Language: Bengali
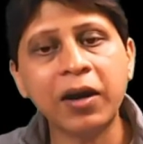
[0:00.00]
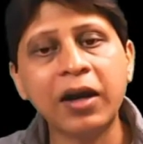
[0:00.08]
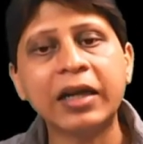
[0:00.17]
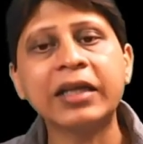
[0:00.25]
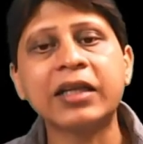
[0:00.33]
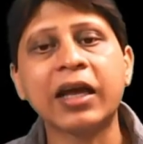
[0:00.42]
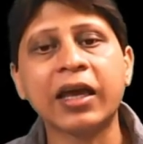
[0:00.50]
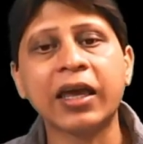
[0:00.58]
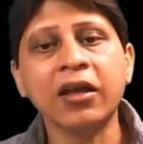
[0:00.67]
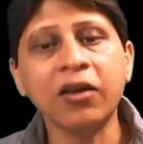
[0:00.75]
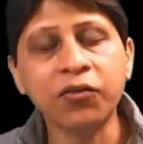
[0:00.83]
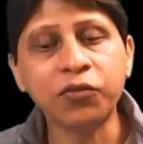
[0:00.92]
পার্টেই থাকে
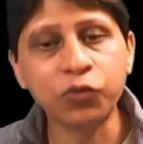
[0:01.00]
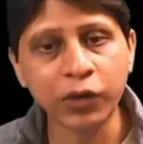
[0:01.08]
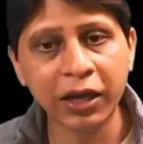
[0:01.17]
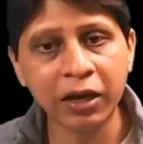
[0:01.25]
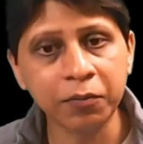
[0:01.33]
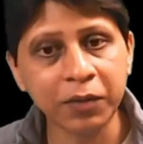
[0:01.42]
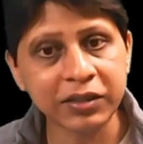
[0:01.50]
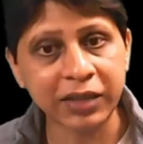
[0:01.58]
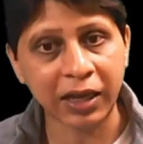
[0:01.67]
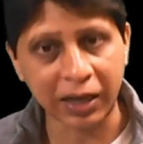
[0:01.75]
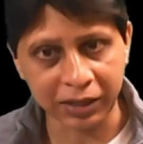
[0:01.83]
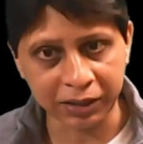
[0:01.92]
ফুয়েল বা
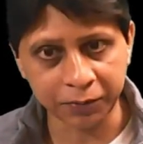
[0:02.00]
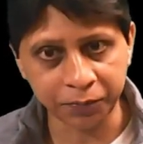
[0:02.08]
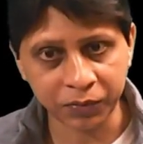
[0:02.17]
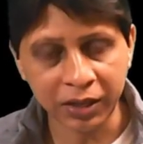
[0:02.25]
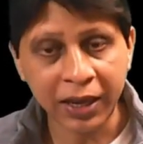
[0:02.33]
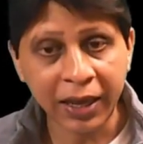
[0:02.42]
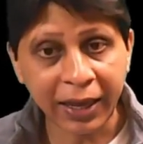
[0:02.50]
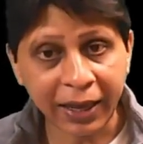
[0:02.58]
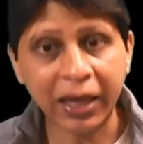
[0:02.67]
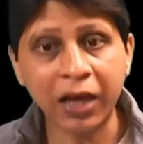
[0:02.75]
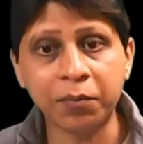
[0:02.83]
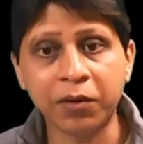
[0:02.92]
জ্বালানি
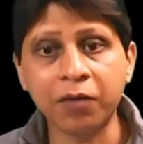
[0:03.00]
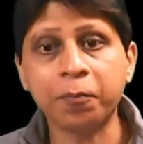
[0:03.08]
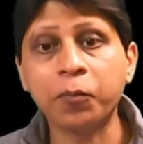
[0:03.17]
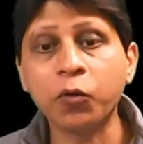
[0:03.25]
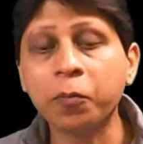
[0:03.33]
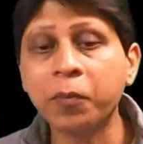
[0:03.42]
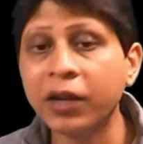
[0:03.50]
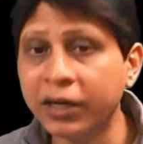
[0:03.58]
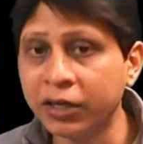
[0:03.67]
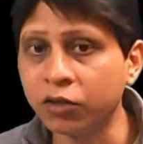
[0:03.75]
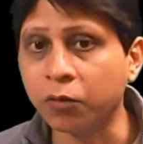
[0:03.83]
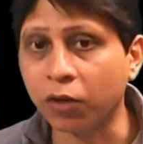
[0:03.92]
একে আবার
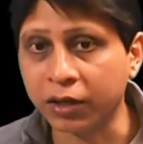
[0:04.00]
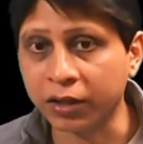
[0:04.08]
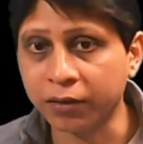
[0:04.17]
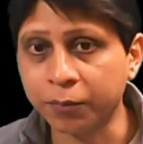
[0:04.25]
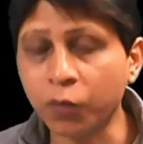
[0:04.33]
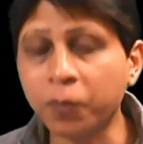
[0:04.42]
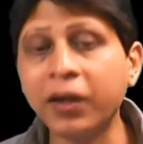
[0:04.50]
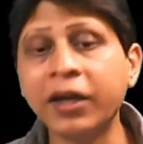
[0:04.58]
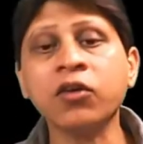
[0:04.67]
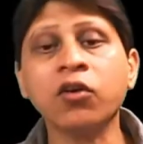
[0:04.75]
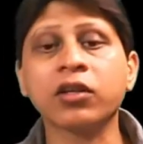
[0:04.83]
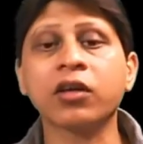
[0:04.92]
প্রোপালেন্টও বলে
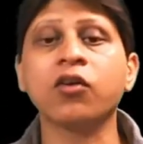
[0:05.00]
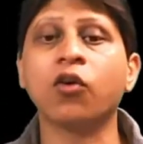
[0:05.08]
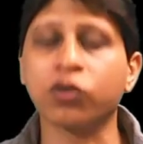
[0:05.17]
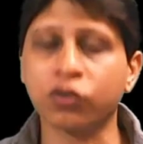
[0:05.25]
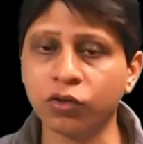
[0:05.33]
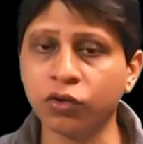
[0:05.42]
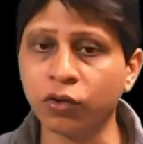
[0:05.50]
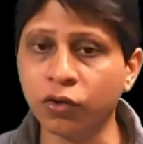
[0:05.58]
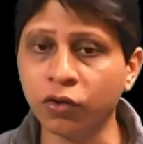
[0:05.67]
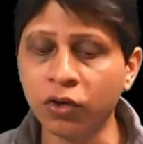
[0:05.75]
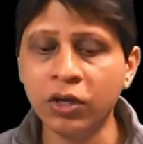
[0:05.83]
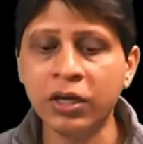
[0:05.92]
প্রোপালেন্ট কথার অর্থ হলো
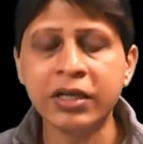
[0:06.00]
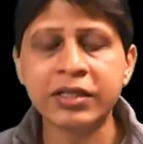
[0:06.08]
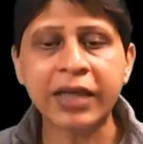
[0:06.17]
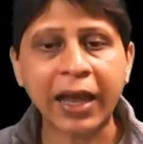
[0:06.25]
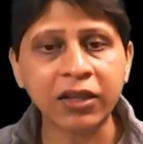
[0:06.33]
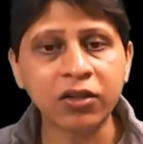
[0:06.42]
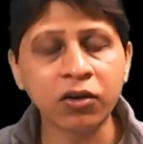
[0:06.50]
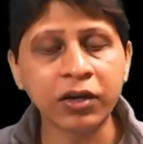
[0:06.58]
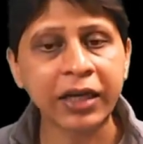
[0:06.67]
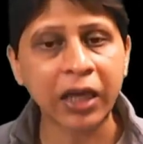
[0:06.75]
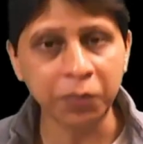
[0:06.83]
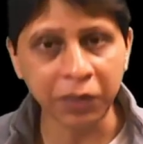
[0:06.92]
যে এক
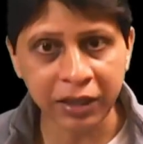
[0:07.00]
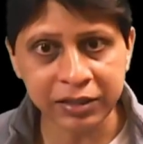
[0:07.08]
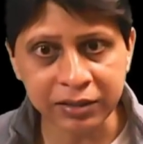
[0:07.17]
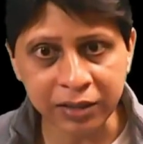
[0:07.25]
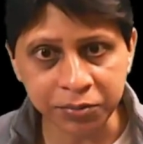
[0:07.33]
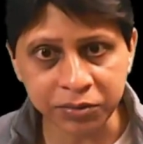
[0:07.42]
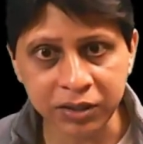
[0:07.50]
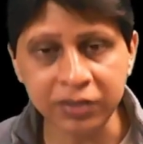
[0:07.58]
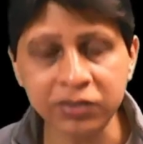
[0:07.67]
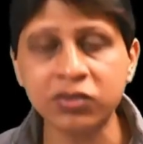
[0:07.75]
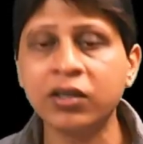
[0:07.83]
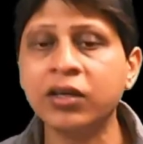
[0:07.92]
ধরনের কেমিক্যাল
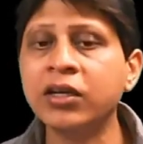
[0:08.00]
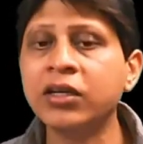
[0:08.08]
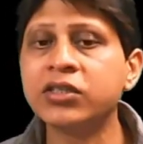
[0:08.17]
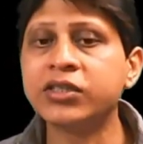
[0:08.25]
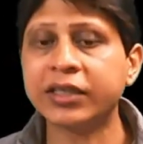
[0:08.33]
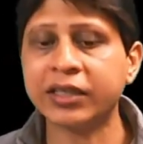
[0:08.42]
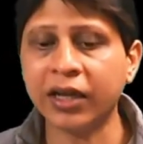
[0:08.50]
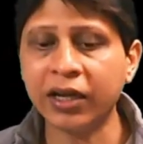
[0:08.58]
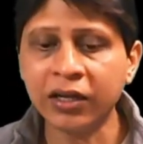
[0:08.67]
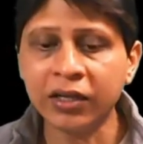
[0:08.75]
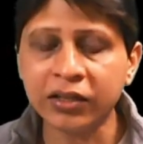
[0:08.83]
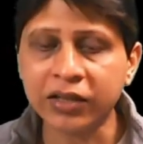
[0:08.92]
সাবস্টেন্স যেটা
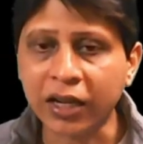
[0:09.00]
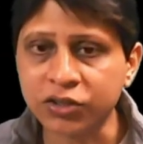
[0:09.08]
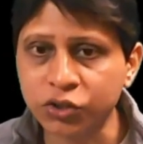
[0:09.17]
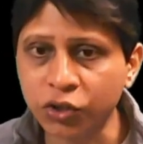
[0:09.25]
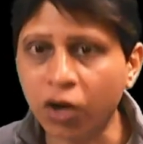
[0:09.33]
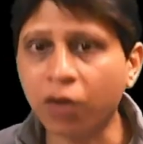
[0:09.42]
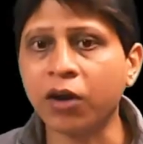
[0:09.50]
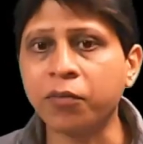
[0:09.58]
দাহ্য হওয়ার